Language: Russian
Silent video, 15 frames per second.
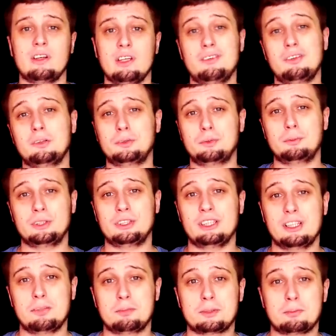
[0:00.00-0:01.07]
И, в общем,
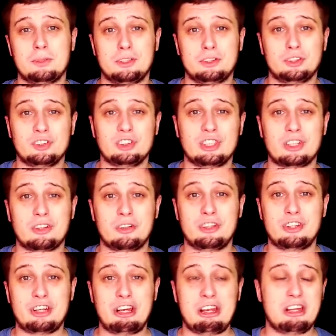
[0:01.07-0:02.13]
решил я посмотреть, что за такой
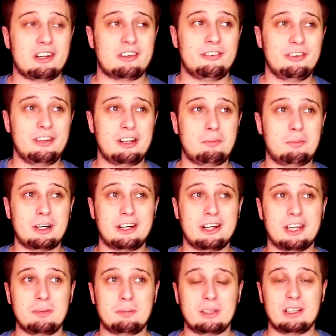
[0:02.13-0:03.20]
трейлер фильма
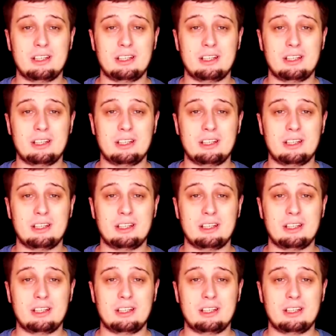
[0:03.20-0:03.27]
«Крипто».